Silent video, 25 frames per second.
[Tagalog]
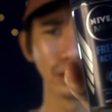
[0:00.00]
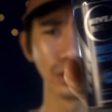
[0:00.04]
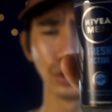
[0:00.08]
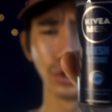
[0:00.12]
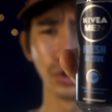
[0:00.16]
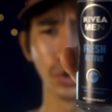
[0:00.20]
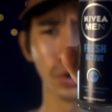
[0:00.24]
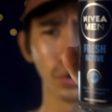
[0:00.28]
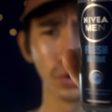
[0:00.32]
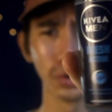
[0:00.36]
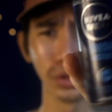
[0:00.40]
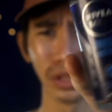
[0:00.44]

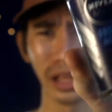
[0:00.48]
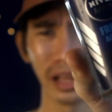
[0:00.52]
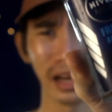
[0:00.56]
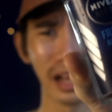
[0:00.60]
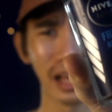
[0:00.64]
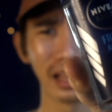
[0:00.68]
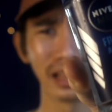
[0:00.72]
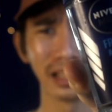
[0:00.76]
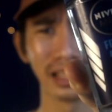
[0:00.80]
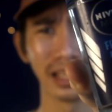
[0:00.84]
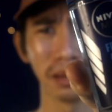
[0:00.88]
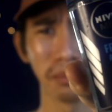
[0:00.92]

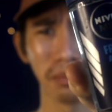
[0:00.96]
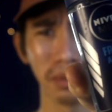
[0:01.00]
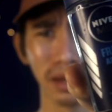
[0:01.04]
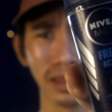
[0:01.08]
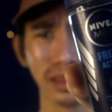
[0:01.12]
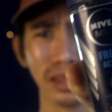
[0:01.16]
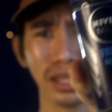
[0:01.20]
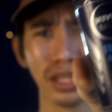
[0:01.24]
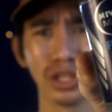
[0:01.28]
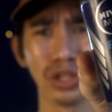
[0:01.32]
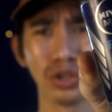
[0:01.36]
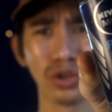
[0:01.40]
deodorant,
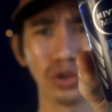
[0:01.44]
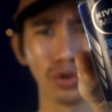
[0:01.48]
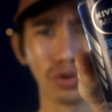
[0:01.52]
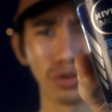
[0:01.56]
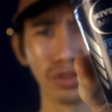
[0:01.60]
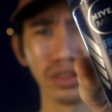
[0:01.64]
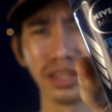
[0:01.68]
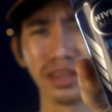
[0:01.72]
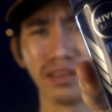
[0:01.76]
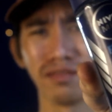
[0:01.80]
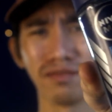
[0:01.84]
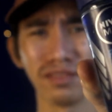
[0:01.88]
gamitin nyo
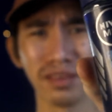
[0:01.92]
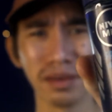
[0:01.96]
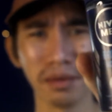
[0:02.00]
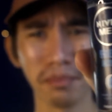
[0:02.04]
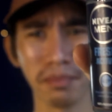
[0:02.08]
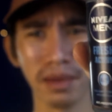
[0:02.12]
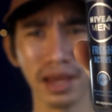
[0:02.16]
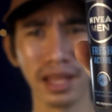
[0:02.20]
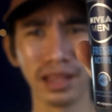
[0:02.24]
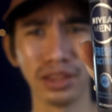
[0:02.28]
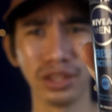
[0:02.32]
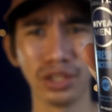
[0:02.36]
yung Nivea
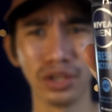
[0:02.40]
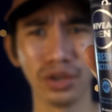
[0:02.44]
Men